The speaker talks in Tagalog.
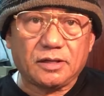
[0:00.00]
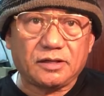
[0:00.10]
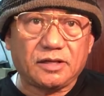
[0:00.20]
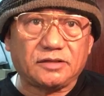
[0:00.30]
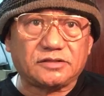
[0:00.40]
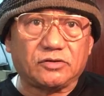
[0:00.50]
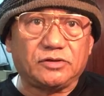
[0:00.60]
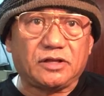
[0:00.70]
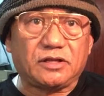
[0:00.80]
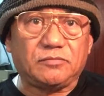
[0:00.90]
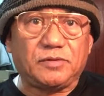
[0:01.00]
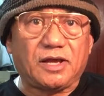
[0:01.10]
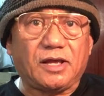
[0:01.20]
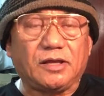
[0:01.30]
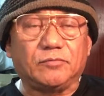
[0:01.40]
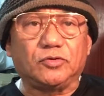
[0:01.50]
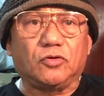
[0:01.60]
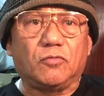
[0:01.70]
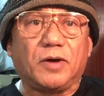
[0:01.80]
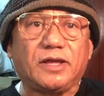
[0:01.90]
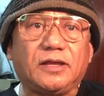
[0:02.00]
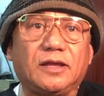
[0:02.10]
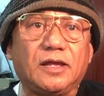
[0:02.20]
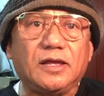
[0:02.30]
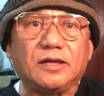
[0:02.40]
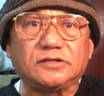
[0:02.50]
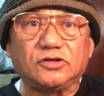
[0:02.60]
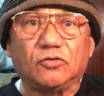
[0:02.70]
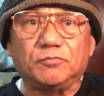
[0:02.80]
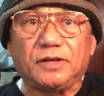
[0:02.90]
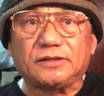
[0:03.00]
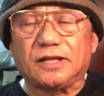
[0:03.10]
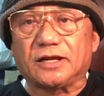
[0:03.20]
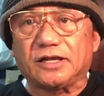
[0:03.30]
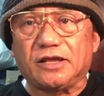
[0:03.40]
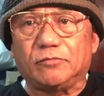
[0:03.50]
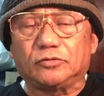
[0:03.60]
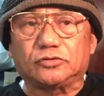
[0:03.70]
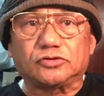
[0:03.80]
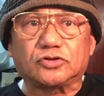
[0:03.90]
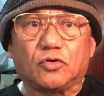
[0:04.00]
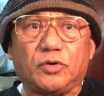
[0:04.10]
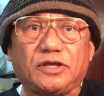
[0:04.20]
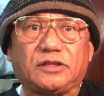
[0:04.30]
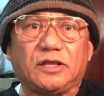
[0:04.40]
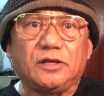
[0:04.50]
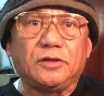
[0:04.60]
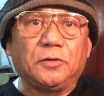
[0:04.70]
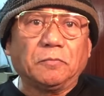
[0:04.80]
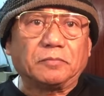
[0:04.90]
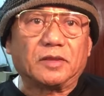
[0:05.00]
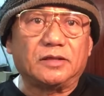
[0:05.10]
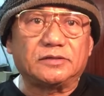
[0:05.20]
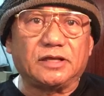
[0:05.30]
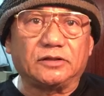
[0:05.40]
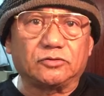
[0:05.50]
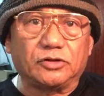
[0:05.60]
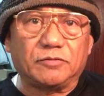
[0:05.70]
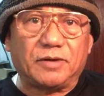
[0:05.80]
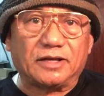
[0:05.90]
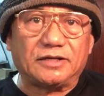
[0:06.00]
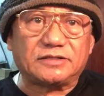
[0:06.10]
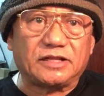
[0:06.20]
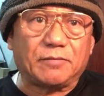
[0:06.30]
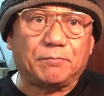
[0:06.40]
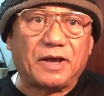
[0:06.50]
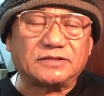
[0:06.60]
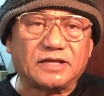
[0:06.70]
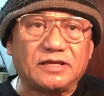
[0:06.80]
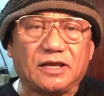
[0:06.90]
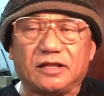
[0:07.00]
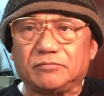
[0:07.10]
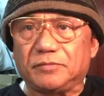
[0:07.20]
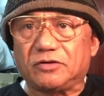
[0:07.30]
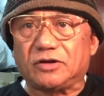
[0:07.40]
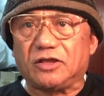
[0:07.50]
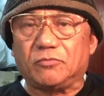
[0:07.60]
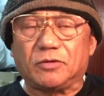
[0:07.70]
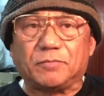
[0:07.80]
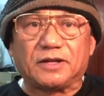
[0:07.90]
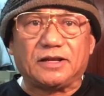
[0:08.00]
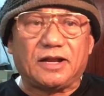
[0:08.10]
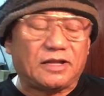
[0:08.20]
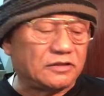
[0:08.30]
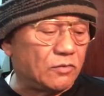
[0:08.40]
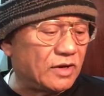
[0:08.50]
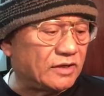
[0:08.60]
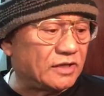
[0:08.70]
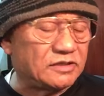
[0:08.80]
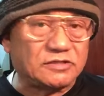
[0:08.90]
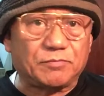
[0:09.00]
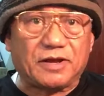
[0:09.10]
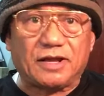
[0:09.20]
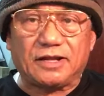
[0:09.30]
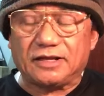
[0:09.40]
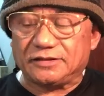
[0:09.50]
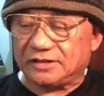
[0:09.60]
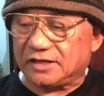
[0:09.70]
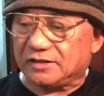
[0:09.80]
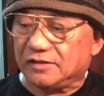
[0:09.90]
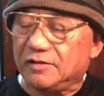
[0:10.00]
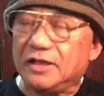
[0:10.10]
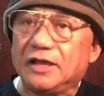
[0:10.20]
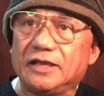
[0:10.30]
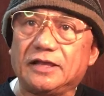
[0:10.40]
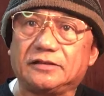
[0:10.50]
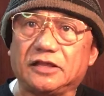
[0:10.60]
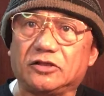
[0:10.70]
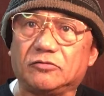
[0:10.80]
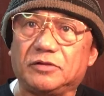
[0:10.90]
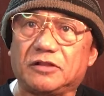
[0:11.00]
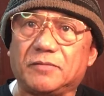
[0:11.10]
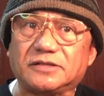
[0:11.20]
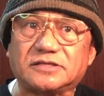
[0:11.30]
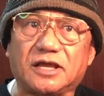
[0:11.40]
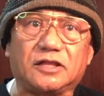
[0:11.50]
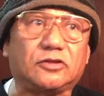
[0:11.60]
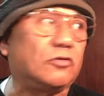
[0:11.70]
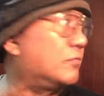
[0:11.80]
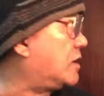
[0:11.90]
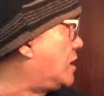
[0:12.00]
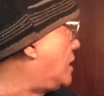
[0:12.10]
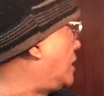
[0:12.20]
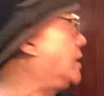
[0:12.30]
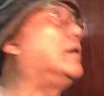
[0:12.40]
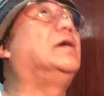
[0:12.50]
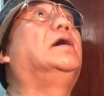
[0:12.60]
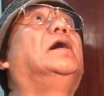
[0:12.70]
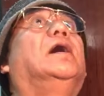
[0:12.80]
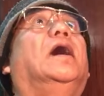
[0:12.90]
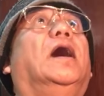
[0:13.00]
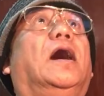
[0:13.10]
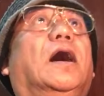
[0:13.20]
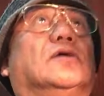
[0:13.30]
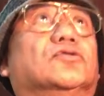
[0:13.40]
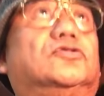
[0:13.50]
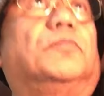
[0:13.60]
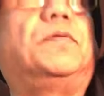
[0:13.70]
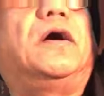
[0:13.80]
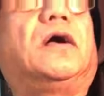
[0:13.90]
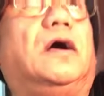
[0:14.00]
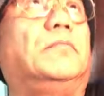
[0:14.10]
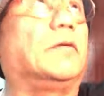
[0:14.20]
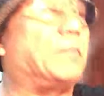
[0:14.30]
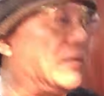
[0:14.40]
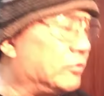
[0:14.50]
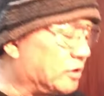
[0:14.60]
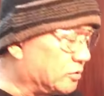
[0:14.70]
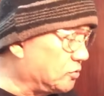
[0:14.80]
Riyadh, Saudi Arabia, Boy Omay, si Ombet ng Kia Motors Kuwait, si Anthony Evangelista ng Pasay at merong ayaw magpakilala, tawagin natin sa pangalang Adrian. Ayan, thank you very much. At yung mga uh, gusto pang uh, ah, magpaabot ng